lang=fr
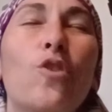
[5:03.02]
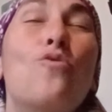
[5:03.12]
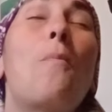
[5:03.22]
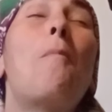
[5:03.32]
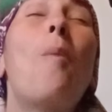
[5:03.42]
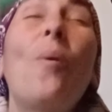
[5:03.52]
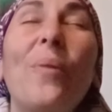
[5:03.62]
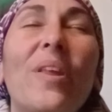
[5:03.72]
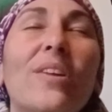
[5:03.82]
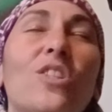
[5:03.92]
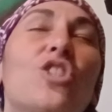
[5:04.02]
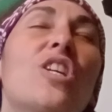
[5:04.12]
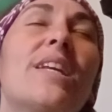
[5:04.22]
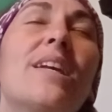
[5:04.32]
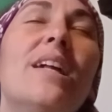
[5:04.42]
dans le monde
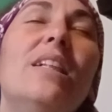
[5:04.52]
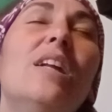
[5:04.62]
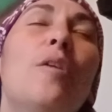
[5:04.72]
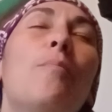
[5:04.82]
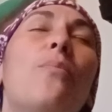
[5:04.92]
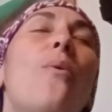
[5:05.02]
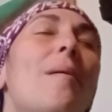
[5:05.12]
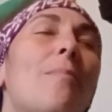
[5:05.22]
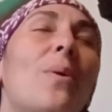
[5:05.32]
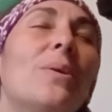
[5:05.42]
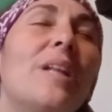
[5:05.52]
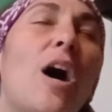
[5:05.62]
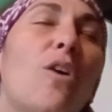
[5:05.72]
entier, peu importe la